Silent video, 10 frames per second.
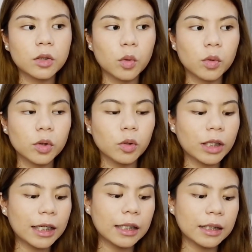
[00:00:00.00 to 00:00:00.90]
So, gusto ko
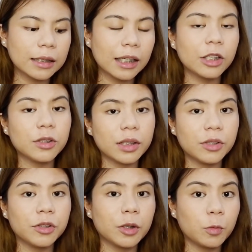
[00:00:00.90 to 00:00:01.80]
talagang dagdagan yung
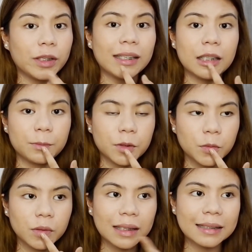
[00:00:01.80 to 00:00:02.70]
skin routine with the lips
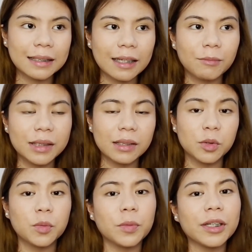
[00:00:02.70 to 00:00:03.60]
kasi
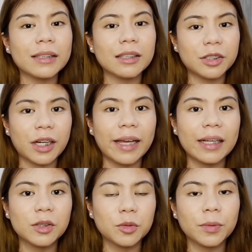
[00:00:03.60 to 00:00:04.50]
minsan super
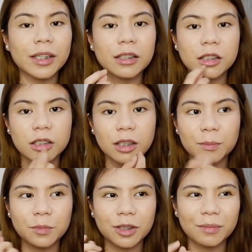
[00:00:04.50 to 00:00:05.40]
nagda-dry and super
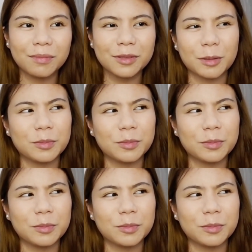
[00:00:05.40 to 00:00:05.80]
nagcha-chop-chop